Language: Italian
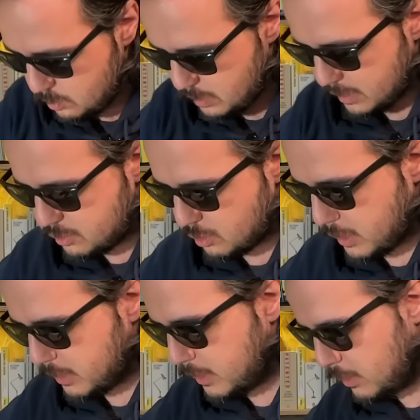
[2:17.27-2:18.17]
una
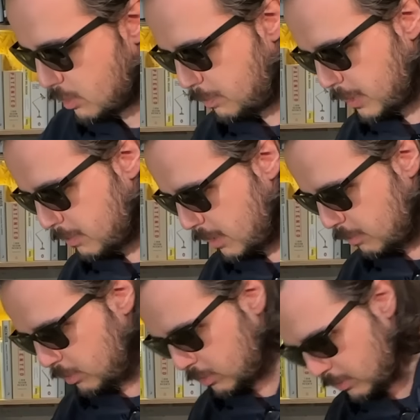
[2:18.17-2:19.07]
storia dietro per me
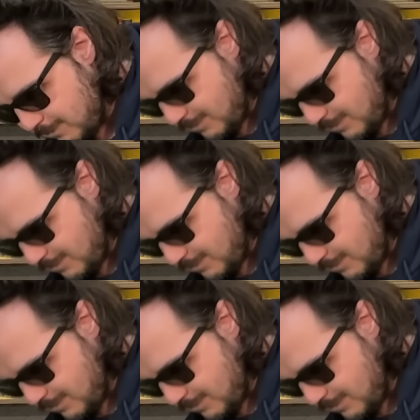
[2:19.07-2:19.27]
molto